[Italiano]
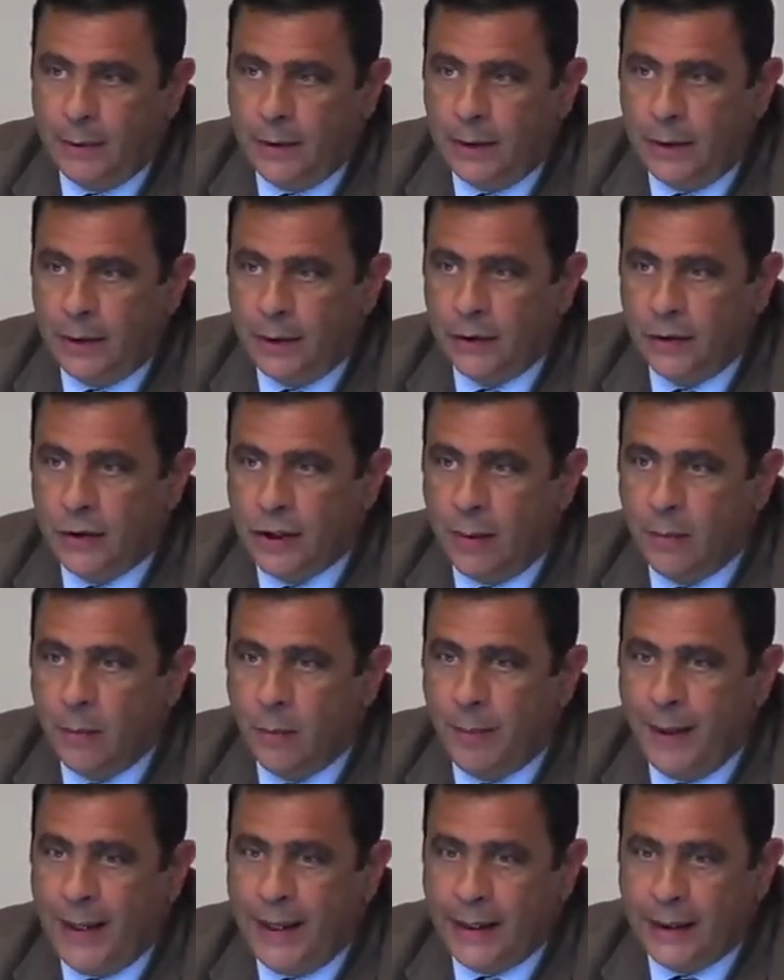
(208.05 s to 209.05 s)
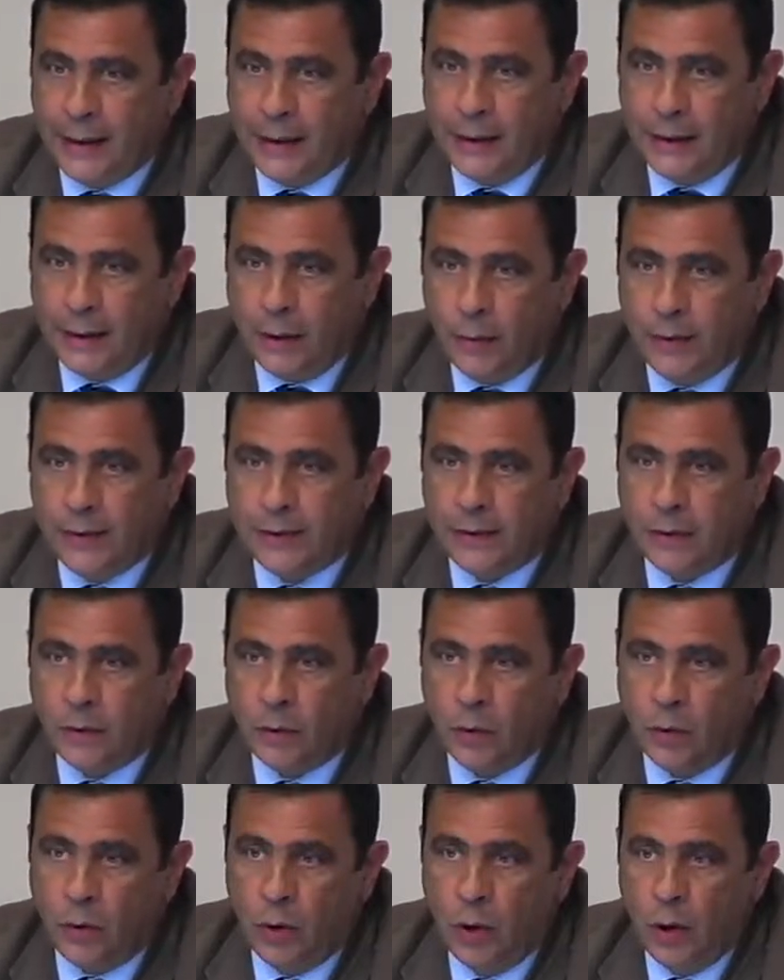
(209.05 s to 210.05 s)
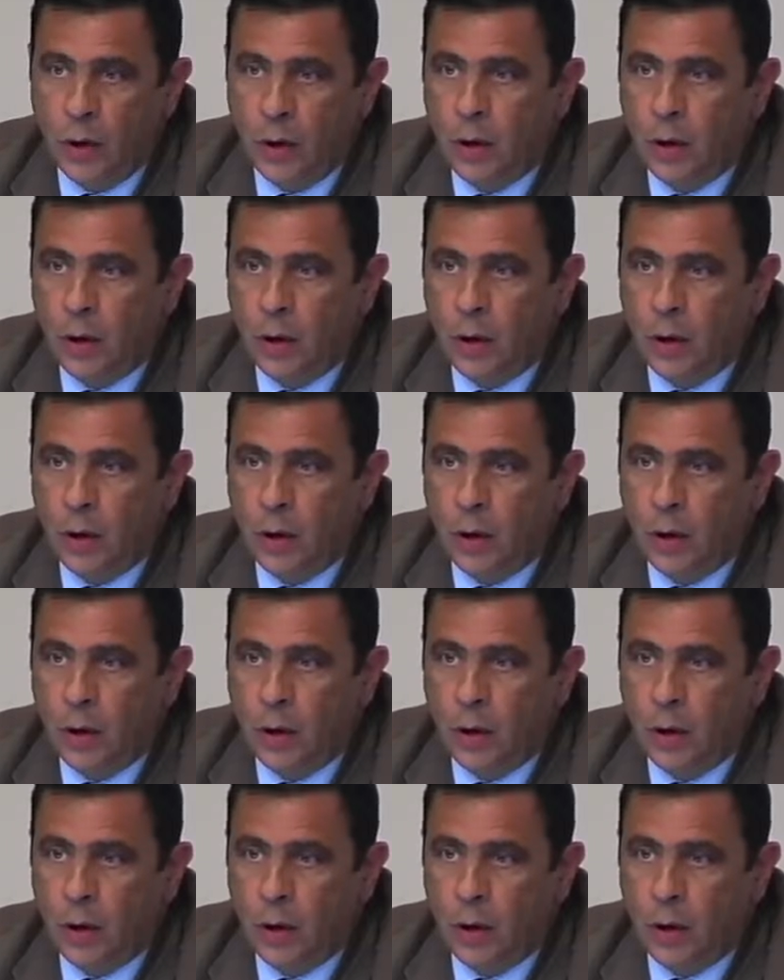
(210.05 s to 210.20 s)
eh, diciamo, perdite, questo